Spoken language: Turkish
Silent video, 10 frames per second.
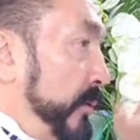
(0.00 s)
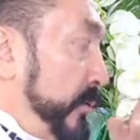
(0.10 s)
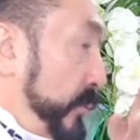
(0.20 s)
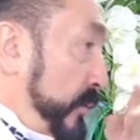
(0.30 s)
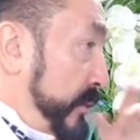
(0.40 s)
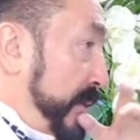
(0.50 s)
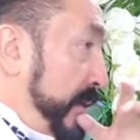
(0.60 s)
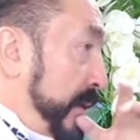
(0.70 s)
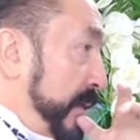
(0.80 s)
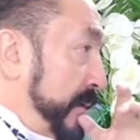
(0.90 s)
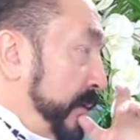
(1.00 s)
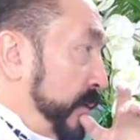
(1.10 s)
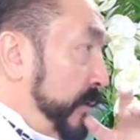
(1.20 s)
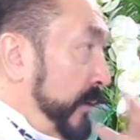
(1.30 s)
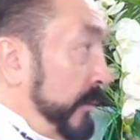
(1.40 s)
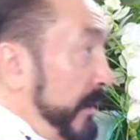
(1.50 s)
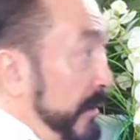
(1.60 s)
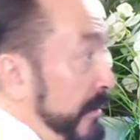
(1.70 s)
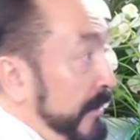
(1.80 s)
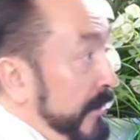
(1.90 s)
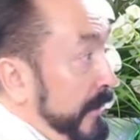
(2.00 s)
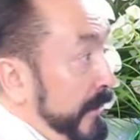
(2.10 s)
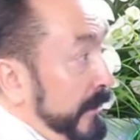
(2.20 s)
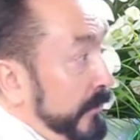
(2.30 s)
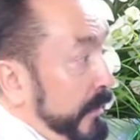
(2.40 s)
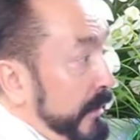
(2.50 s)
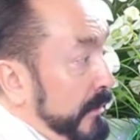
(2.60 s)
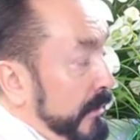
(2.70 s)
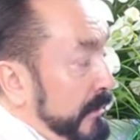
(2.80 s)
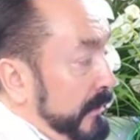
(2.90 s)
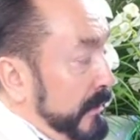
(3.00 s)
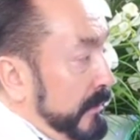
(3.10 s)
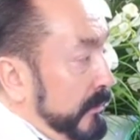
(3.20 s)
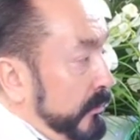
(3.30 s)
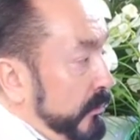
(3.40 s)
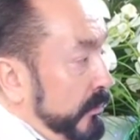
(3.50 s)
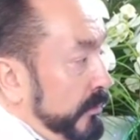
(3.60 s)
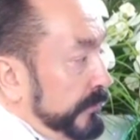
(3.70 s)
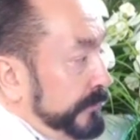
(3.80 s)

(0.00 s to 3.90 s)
Çok ciddi rahatsız ediyorsa ama e, beni rahatsız eden bu